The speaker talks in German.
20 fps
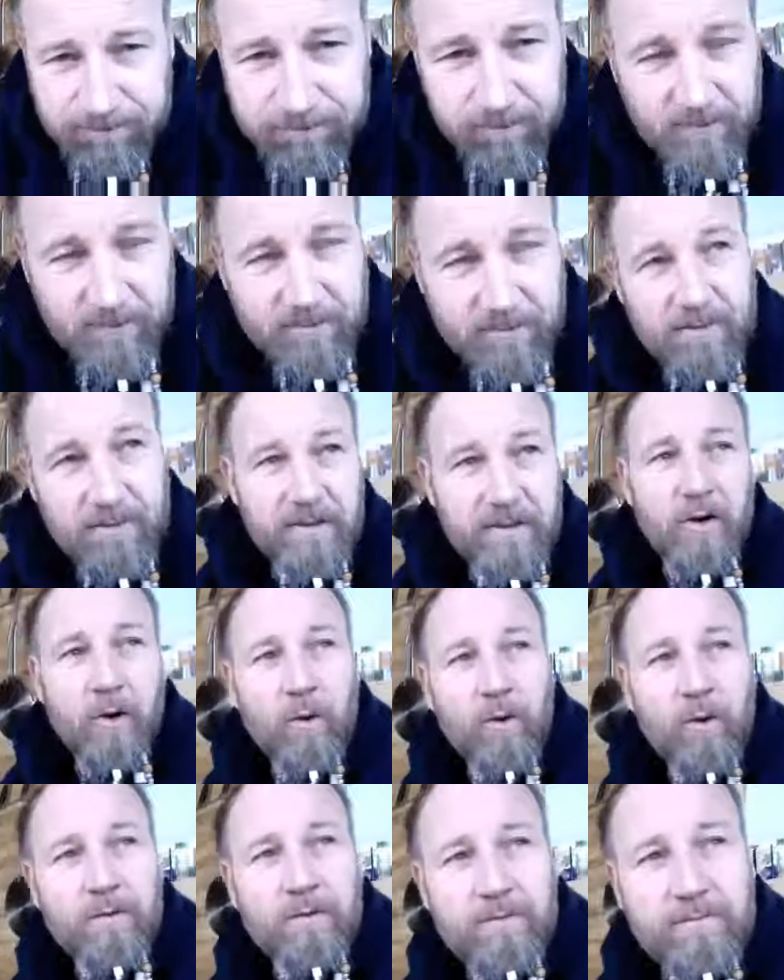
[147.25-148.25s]
Also ja,
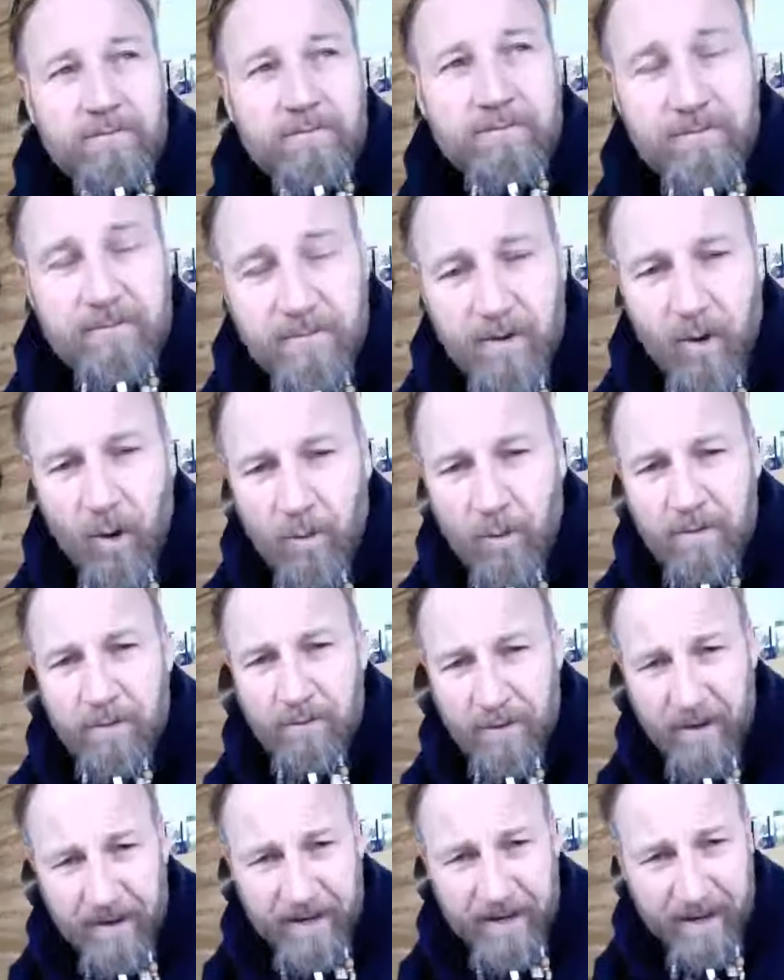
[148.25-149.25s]
habe
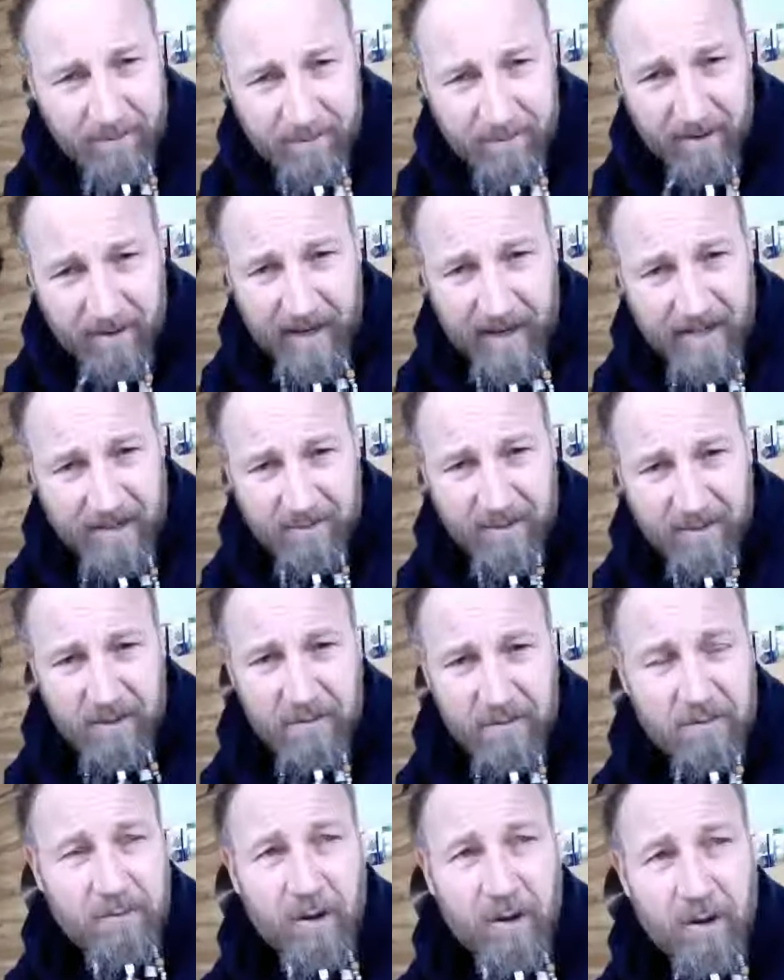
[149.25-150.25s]
ich vielleicht, wer weiß, vielleicht
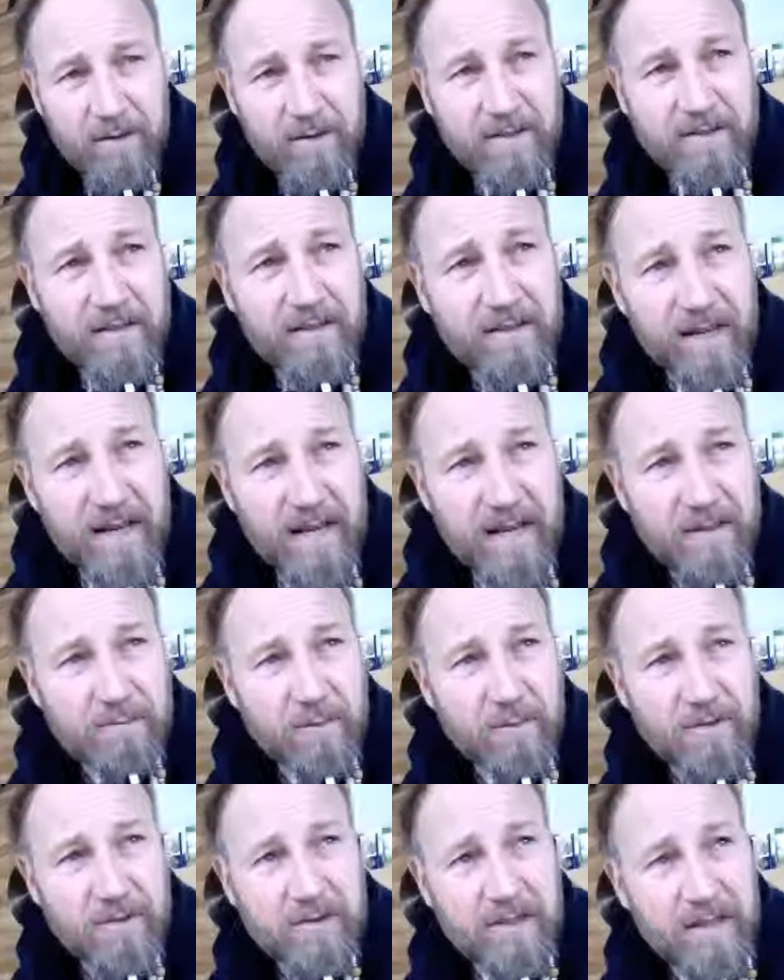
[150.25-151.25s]
habe ich woanders einen Dreck
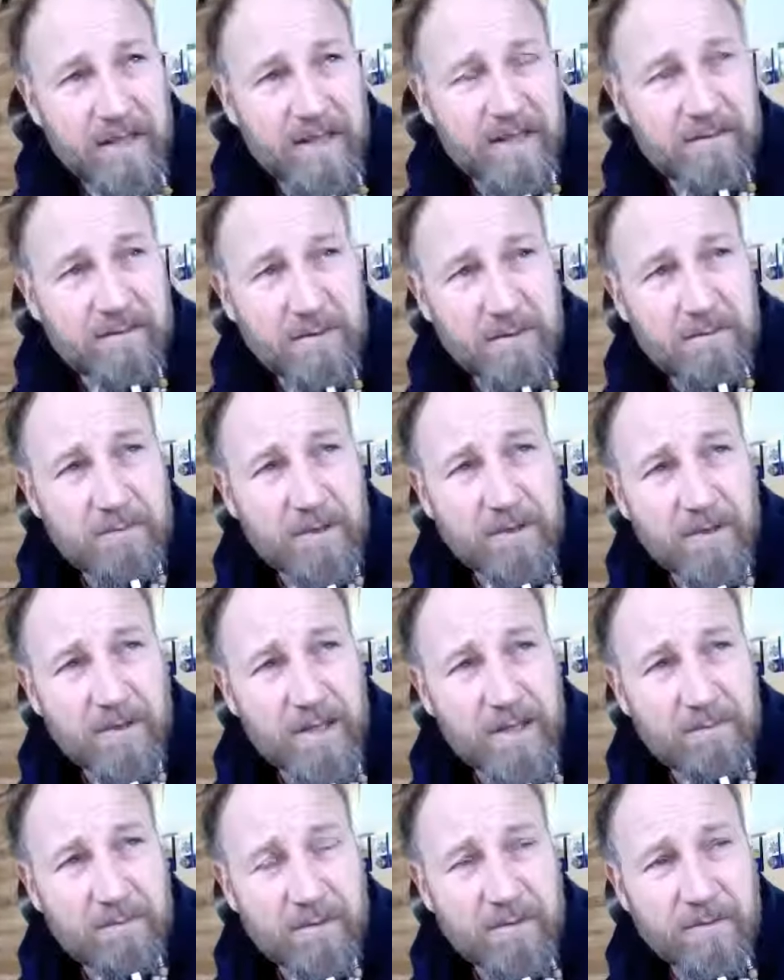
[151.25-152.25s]
gemacht, wo ich mir gar
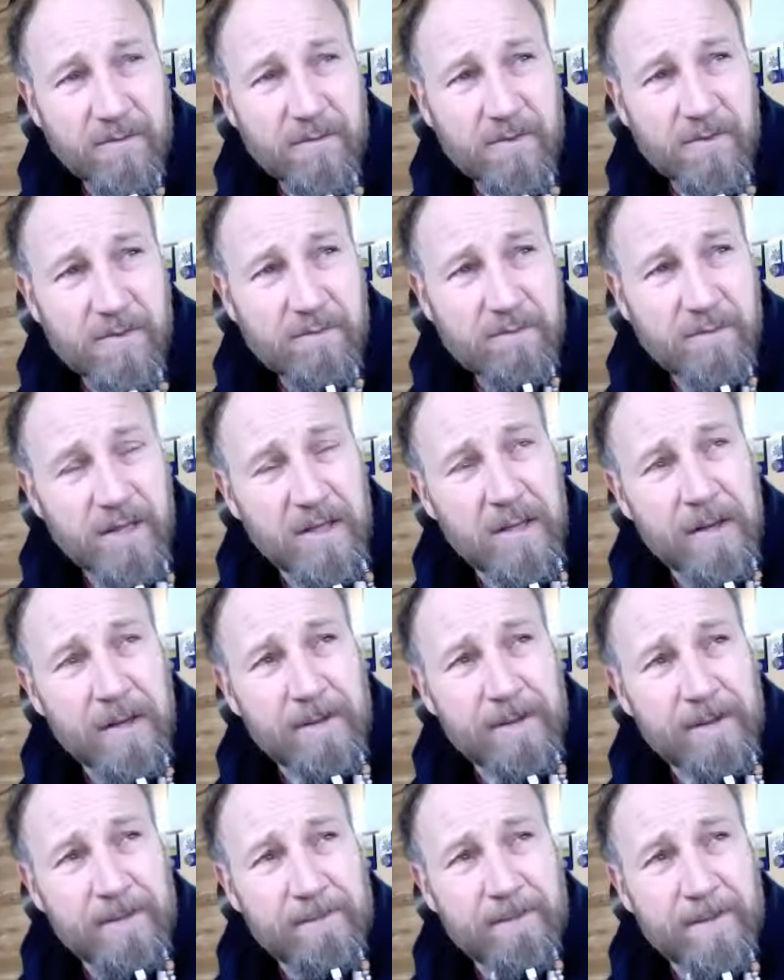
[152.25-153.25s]
nicht bewusst bin.
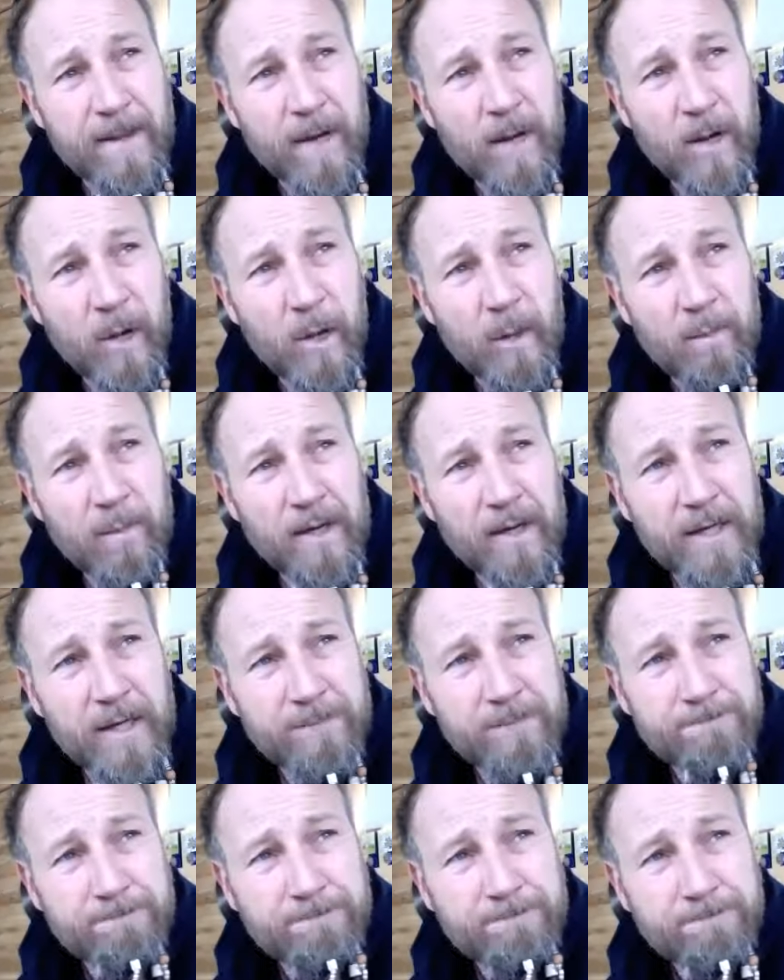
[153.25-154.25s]

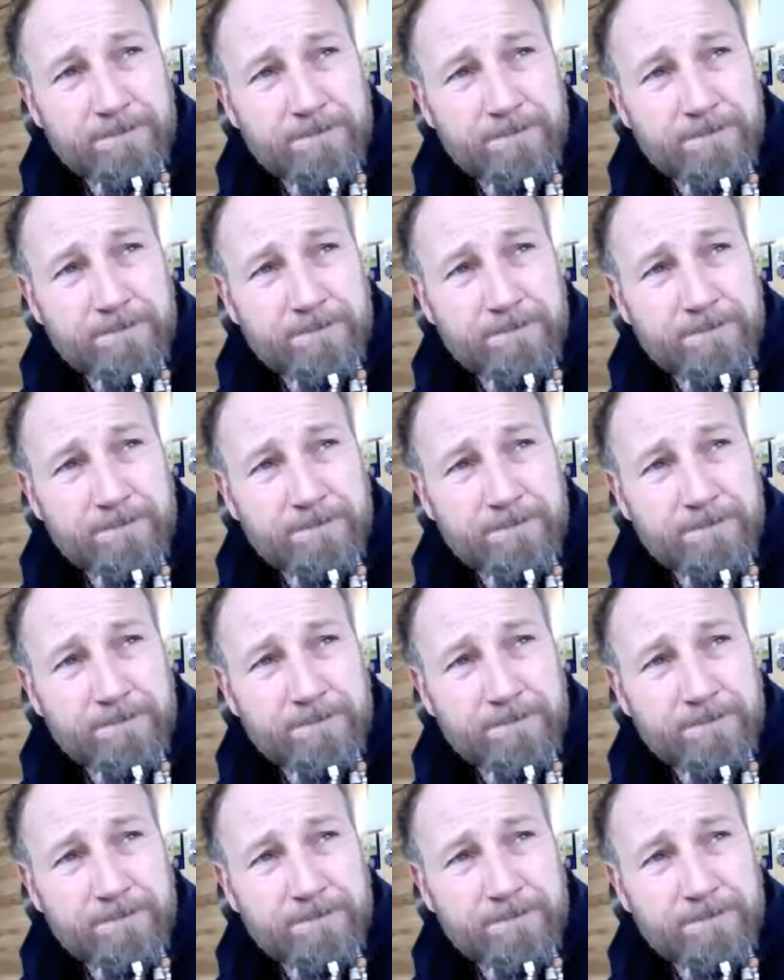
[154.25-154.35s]
Aber